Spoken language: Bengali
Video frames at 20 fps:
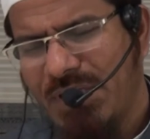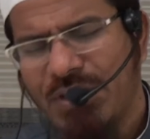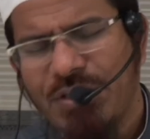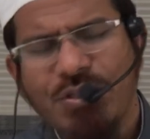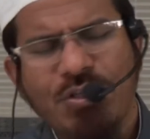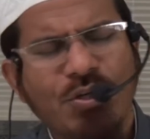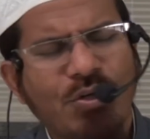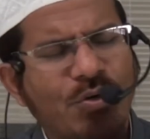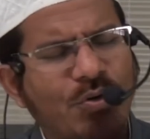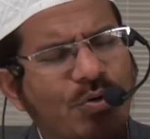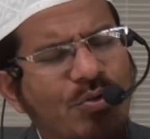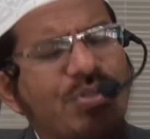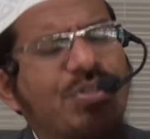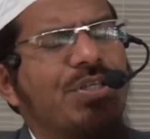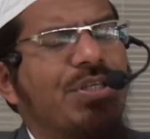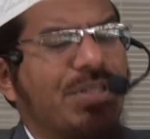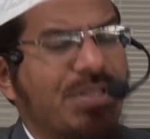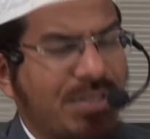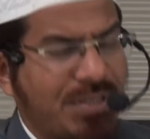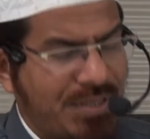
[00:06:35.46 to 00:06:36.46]
এই জন্য
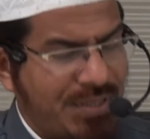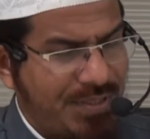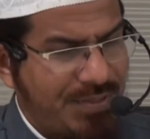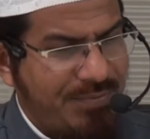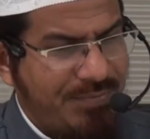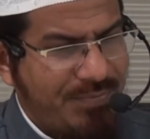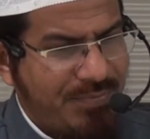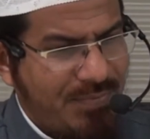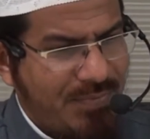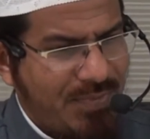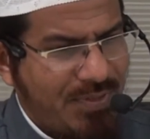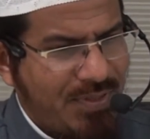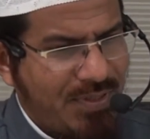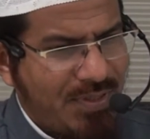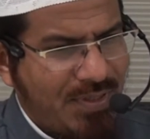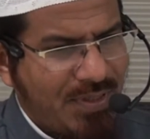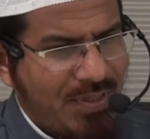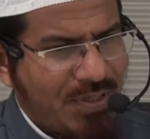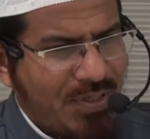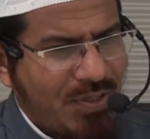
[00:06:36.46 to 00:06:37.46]
উচিত
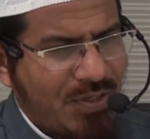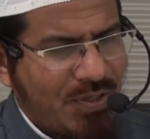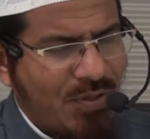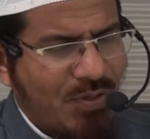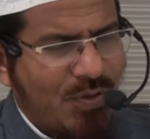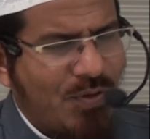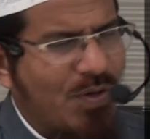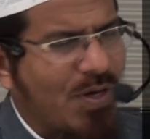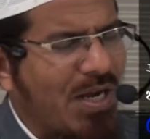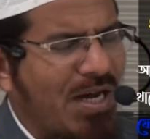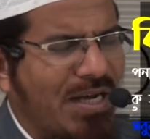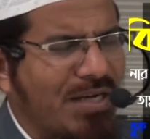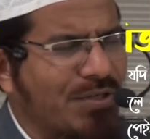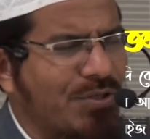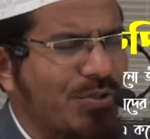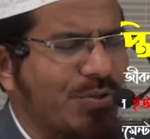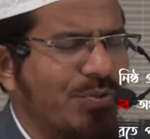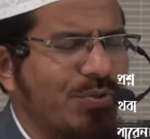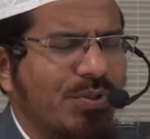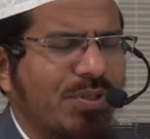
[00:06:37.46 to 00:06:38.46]
কোরআন
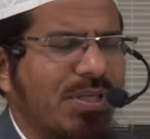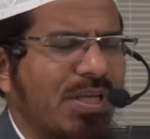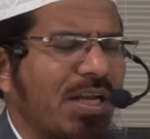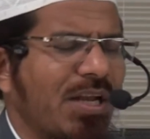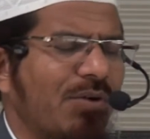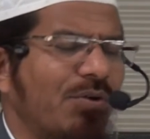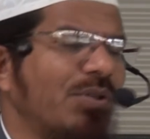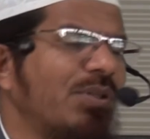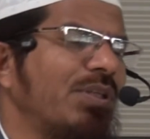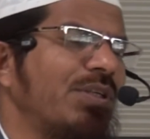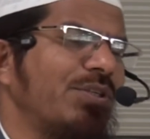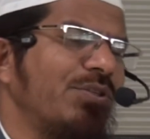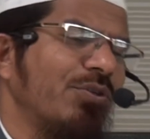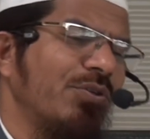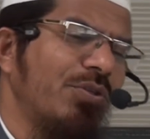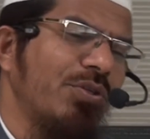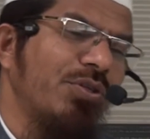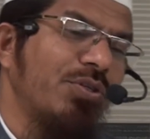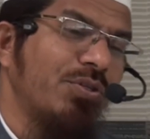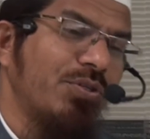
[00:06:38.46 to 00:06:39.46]
শুধু তেলাওতেই
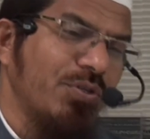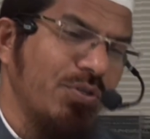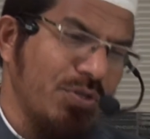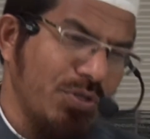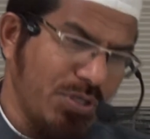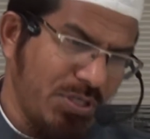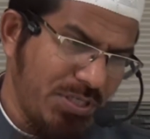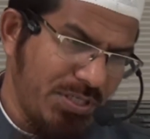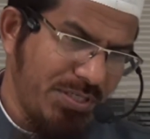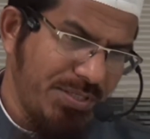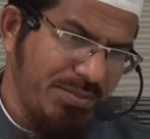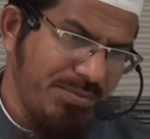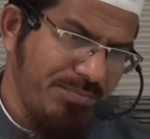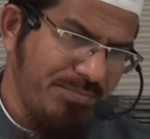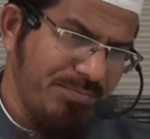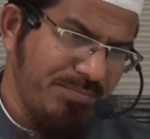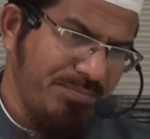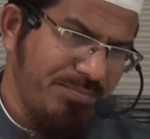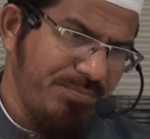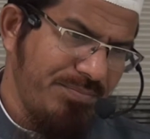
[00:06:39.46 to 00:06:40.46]
যথেষ্ট নয়
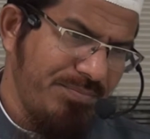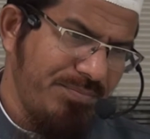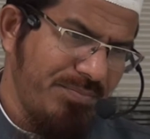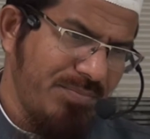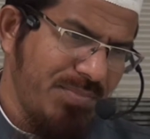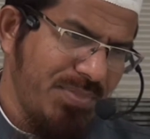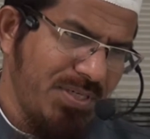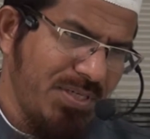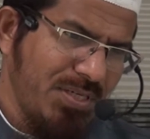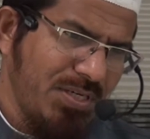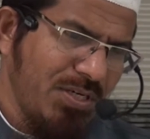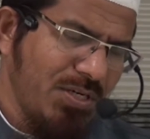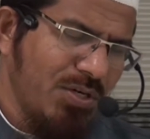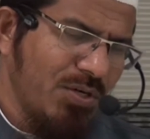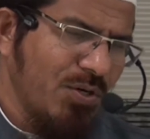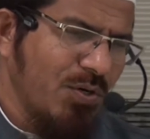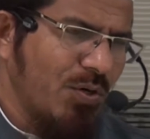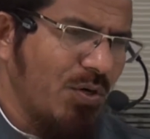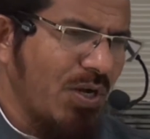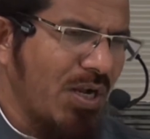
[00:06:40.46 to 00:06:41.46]

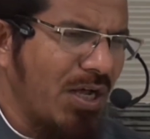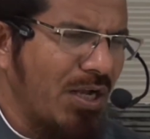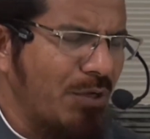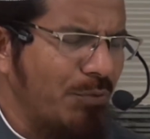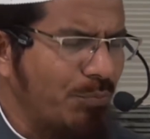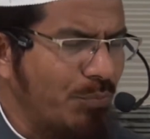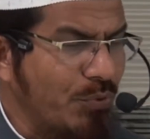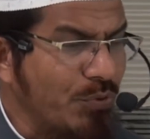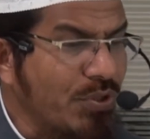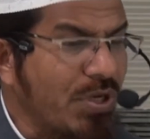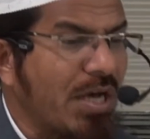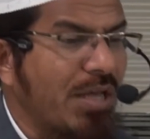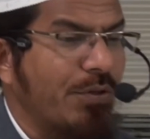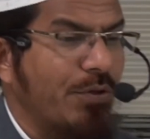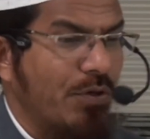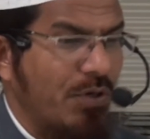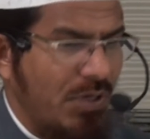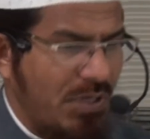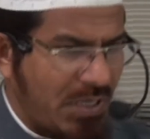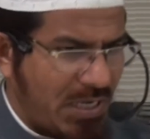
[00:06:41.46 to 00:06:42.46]
কোরআন বোঝা
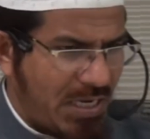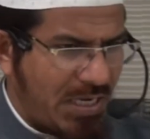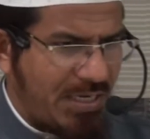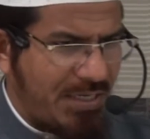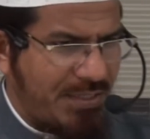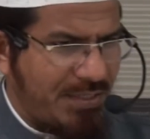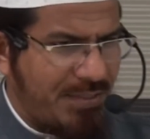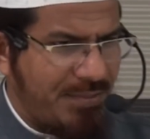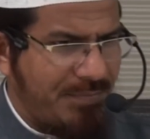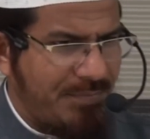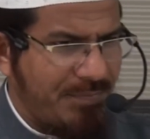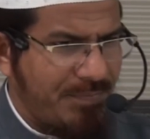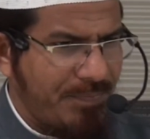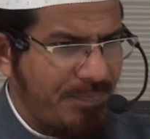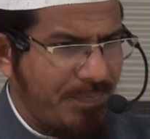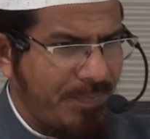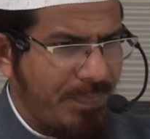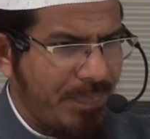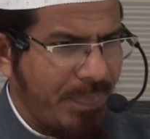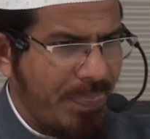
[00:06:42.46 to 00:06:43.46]
দরকার
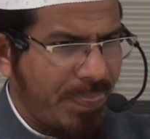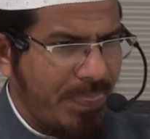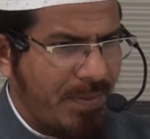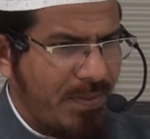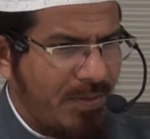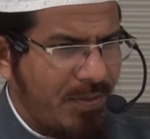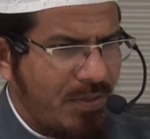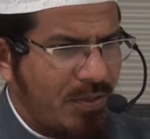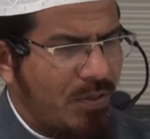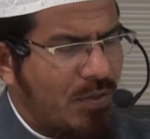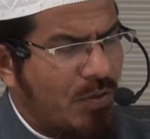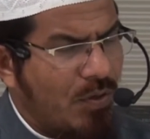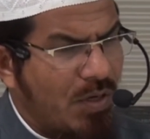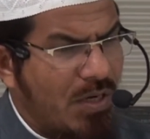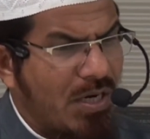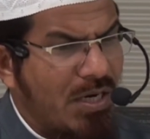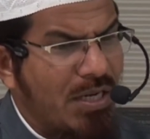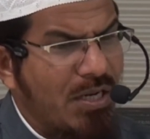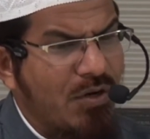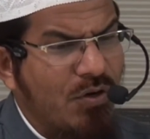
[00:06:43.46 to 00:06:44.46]

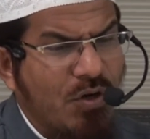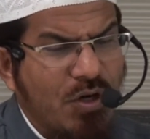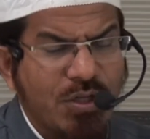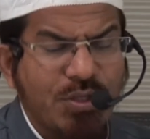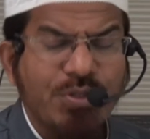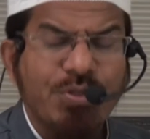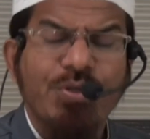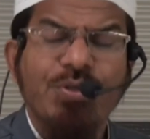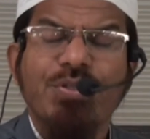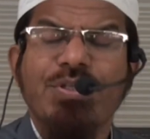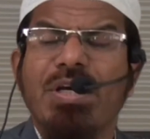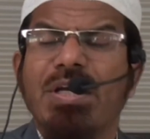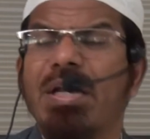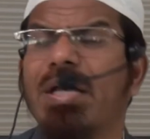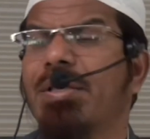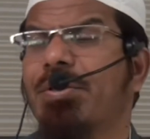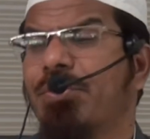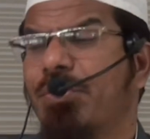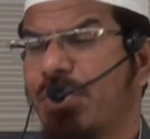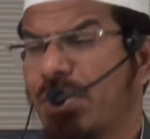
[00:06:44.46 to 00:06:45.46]
কোরআনের অর্থ
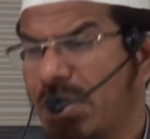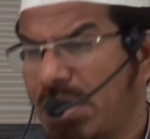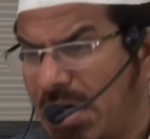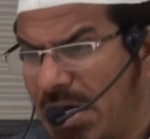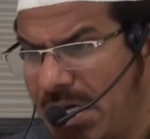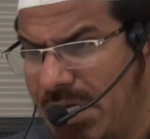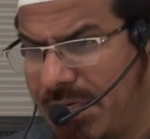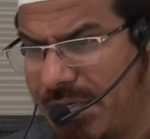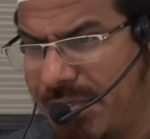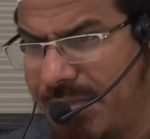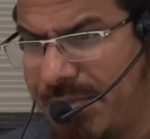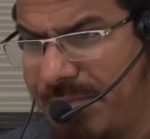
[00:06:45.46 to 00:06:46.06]
জানা দরকার